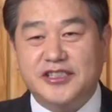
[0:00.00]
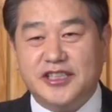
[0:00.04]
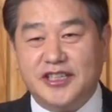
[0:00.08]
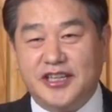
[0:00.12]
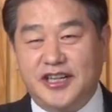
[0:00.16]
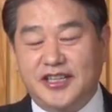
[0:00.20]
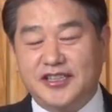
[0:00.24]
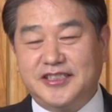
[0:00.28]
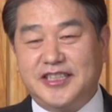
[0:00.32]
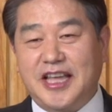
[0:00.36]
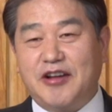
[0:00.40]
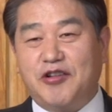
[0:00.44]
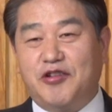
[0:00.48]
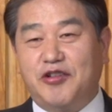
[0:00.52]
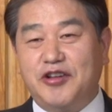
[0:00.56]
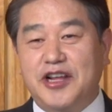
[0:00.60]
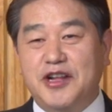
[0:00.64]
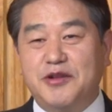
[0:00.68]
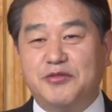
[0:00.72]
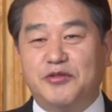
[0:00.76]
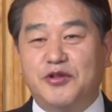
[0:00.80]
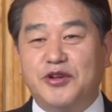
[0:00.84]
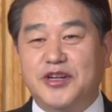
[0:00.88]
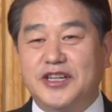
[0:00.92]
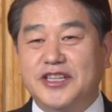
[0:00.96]
절대로
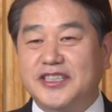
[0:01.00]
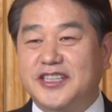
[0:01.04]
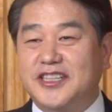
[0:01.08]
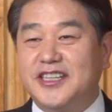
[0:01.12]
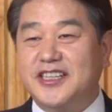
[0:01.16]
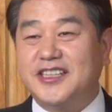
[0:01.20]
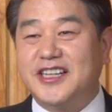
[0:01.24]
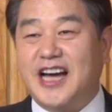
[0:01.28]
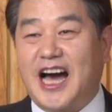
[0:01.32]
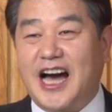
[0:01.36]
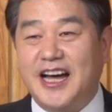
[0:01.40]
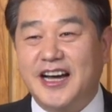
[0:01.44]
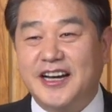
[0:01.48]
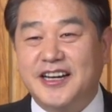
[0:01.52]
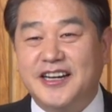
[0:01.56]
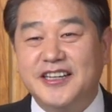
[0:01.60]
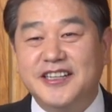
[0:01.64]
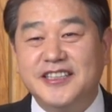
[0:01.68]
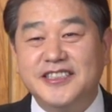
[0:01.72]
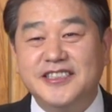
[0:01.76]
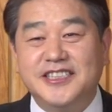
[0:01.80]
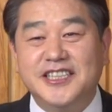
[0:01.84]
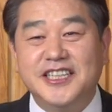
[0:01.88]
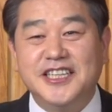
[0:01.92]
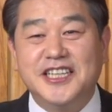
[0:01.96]
일본은 그런,
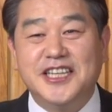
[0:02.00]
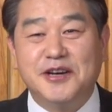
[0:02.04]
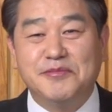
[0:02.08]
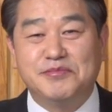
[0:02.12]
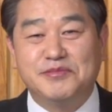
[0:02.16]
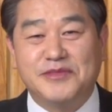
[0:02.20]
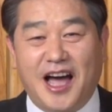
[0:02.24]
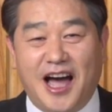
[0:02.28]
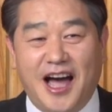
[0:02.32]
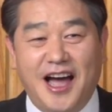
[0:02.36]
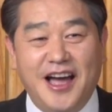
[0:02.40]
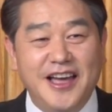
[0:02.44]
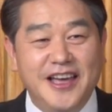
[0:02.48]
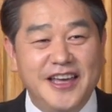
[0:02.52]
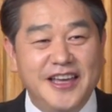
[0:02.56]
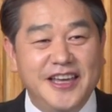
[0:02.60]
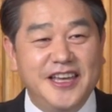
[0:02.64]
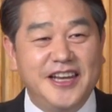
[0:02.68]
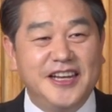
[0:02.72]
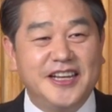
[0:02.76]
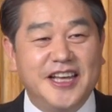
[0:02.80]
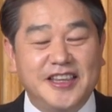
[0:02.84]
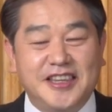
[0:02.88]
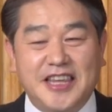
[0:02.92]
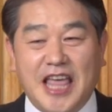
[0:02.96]
그런 적이 없다.
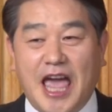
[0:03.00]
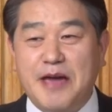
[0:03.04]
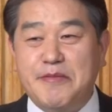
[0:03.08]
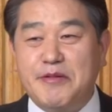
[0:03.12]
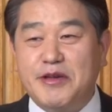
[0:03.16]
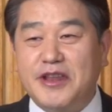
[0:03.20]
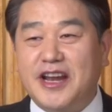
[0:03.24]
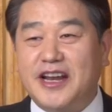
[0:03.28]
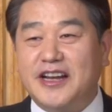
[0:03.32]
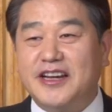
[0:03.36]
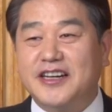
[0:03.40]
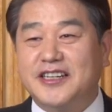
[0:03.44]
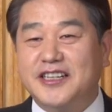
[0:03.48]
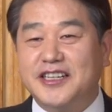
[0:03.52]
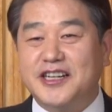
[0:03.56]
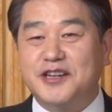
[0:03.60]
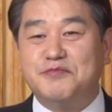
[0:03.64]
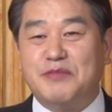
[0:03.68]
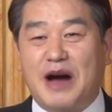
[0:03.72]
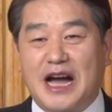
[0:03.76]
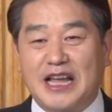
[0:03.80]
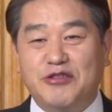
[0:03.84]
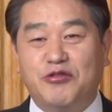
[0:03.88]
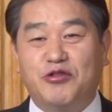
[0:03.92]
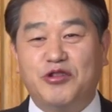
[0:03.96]
이렇게 대변하는 글을
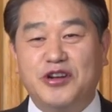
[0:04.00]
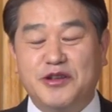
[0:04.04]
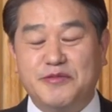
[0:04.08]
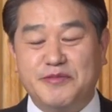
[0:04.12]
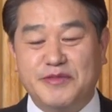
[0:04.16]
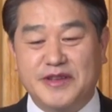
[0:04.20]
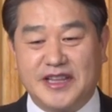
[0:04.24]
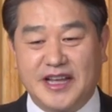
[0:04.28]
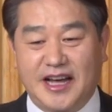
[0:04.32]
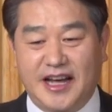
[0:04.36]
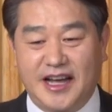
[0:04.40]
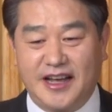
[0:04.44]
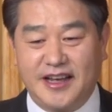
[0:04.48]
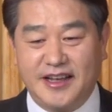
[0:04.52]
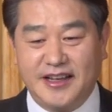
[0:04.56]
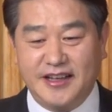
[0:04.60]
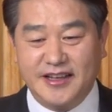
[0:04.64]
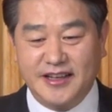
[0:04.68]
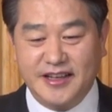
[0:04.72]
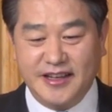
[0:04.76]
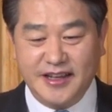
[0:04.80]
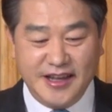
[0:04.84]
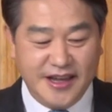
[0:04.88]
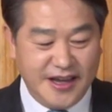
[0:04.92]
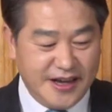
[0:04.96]
많이 올립니다.
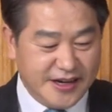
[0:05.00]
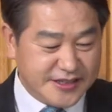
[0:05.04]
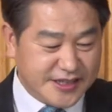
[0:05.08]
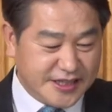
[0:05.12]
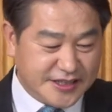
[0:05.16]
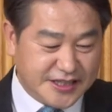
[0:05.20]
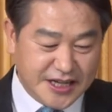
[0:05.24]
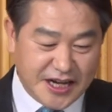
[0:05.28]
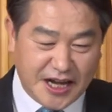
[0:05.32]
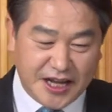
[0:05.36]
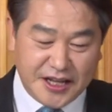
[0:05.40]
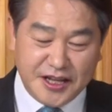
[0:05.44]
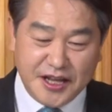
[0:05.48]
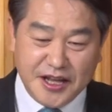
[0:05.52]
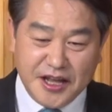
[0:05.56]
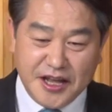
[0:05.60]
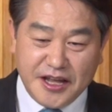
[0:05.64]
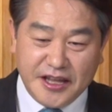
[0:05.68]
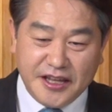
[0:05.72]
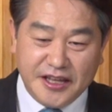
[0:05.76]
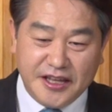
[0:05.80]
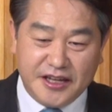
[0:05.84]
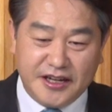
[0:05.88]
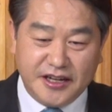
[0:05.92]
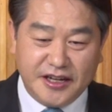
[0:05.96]
그래서 제가
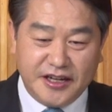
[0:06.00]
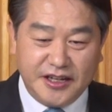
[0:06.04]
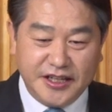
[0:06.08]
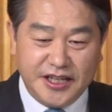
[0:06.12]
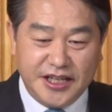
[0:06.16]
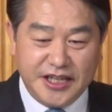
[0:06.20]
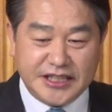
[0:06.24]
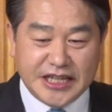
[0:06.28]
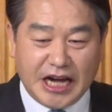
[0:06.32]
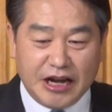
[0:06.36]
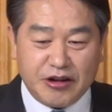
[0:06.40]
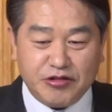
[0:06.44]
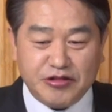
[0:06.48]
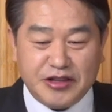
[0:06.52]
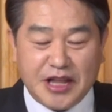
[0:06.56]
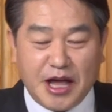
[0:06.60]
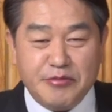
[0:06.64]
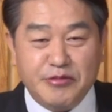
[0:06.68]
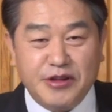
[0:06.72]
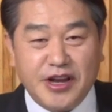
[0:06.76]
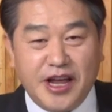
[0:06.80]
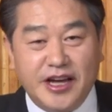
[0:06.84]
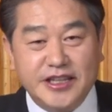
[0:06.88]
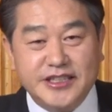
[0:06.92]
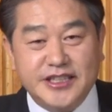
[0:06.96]
이거 이 자료
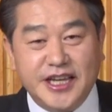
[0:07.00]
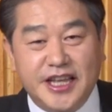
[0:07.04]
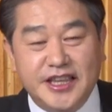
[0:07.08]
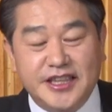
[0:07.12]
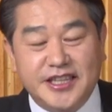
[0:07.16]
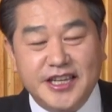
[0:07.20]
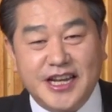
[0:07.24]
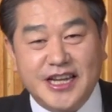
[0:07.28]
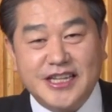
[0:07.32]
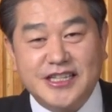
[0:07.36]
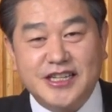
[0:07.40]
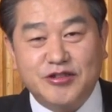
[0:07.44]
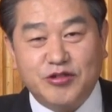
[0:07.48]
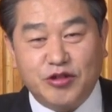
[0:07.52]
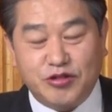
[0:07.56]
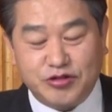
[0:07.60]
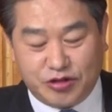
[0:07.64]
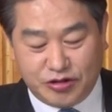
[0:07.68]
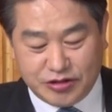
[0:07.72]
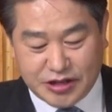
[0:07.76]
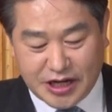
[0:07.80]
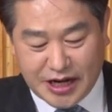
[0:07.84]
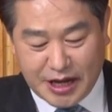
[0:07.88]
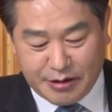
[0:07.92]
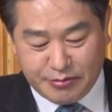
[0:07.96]
때문에 어제 인터넷을 또
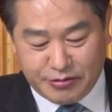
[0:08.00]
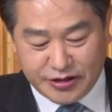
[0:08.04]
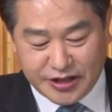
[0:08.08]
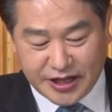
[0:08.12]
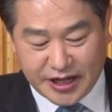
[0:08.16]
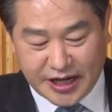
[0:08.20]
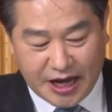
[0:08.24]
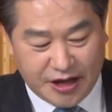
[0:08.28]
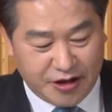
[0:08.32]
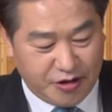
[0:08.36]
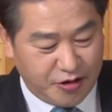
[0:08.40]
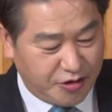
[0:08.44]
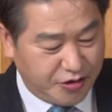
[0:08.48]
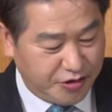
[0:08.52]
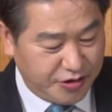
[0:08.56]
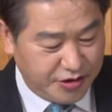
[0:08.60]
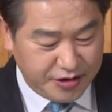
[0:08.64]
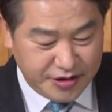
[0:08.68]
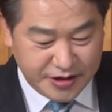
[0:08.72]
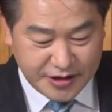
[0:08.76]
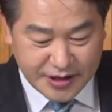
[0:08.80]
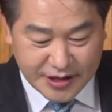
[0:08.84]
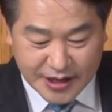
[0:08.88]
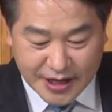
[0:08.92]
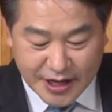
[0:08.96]
조사를 해보니까요.
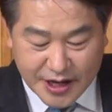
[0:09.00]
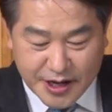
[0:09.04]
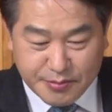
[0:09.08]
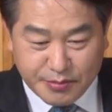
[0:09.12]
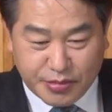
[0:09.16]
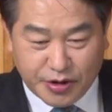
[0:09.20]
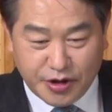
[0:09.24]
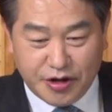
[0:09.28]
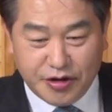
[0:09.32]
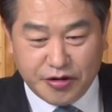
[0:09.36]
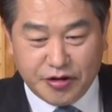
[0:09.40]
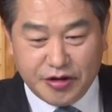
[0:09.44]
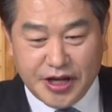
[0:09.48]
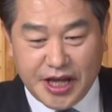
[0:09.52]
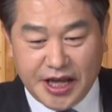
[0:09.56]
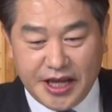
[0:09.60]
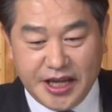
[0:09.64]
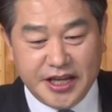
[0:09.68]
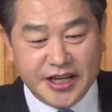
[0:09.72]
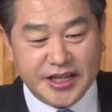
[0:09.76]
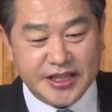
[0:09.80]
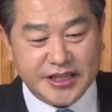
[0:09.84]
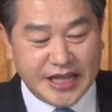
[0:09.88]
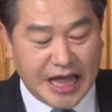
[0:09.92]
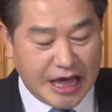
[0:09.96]
블로그에
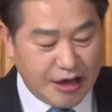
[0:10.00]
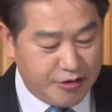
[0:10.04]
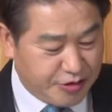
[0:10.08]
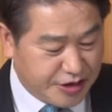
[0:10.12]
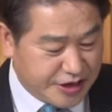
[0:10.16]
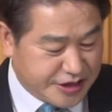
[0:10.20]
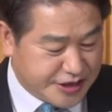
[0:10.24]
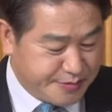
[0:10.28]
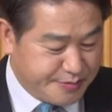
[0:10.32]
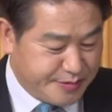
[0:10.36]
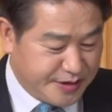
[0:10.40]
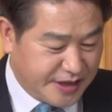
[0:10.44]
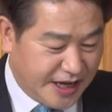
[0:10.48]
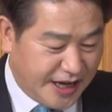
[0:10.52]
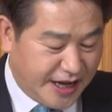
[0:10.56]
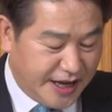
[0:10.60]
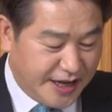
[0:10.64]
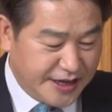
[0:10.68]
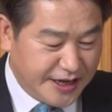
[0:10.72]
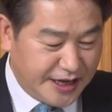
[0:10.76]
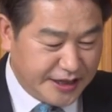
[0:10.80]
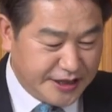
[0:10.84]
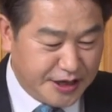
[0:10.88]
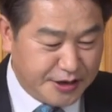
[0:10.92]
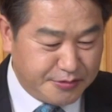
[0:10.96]
이런 내용이
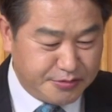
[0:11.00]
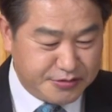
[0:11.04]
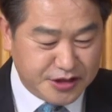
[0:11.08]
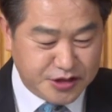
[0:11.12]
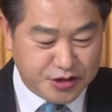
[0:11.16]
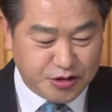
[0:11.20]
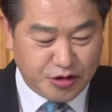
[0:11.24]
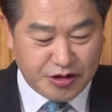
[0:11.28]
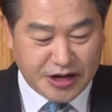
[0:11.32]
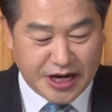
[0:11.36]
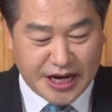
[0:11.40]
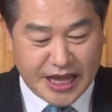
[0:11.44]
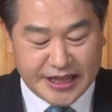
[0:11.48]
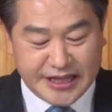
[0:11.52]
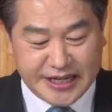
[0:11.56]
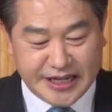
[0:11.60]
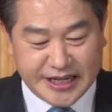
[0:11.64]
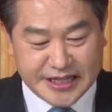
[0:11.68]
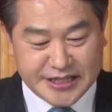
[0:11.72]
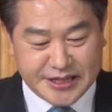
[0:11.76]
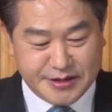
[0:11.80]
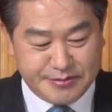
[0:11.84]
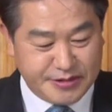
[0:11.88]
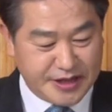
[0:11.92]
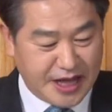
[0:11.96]
있습니다. 여러분들 소개를
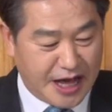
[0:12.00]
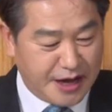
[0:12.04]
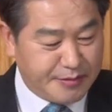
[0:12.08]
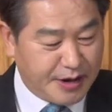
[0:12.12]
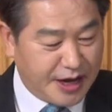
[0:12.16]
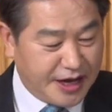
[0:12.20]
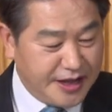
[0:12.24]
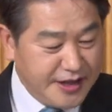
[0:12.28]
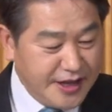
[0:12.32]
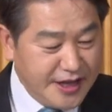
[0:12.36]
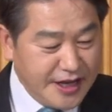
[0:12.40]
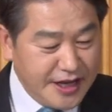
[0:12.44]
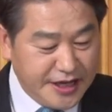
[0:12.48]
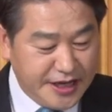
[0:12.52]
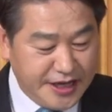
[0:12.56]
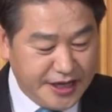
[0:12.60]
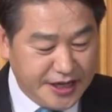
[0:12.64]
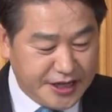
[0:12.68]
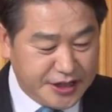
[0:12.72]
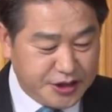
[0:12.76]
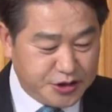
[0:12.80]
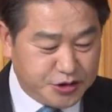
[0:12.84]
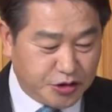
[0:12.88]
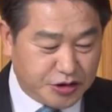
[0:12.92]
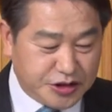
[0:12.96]
해드리겠습니다. 아마
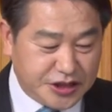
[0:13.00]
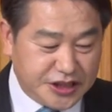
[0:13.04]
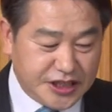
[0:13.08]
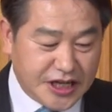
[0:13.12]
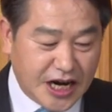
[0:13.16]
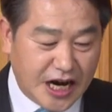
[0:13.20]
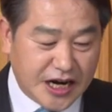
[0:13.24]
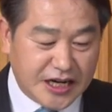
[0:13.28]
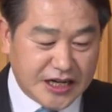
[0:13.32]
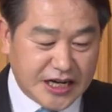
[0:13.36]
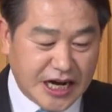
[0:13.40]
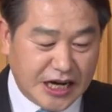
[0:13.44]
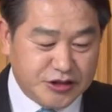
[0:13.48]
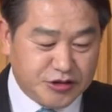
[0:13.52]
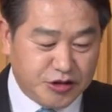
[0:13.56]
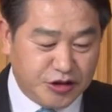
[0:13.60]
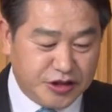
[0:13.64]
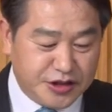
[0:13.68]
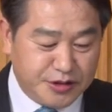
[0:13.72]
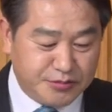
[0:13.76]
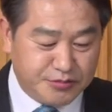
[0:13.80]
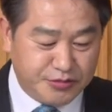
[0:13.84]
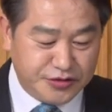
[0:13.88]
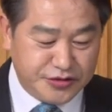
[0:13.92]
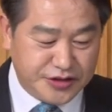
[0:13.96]
이런 쪽 시각을 가지고
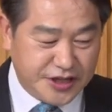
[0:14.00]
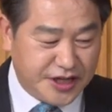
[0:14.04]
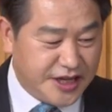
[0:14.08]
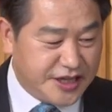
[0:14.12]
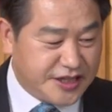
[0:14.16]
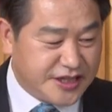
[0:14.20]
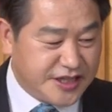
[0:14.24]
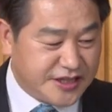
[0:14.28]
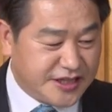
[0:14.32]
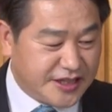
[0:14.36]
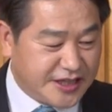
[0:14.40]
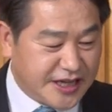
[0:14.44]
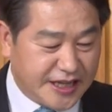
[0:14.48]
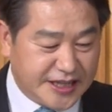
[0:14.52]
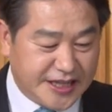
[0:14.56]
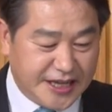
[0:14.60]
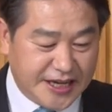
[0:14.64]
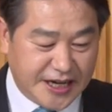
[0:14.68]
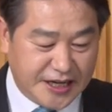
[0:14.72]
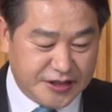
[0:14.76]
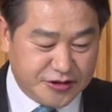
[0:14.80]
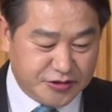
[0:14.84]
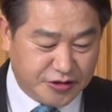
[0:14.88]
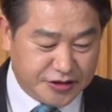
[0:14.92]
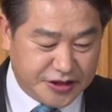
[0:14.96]
있는 분들이 있을 것
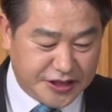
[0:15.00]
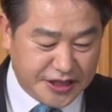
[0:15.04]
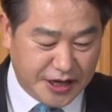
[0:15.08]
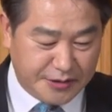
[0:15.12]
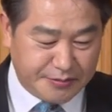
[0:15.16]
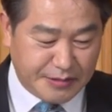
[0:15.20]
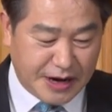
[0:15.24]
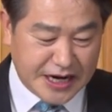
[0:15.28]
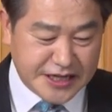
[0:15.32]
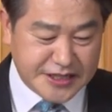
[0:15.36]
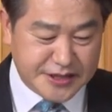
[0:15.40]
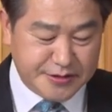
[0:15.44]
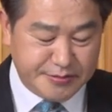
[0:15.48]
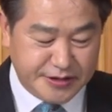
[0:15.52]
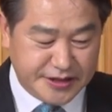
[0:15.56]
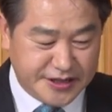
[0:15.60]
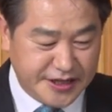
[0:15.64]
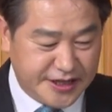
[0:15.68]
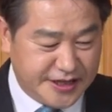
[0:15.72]
같아가지고 제가 말씀을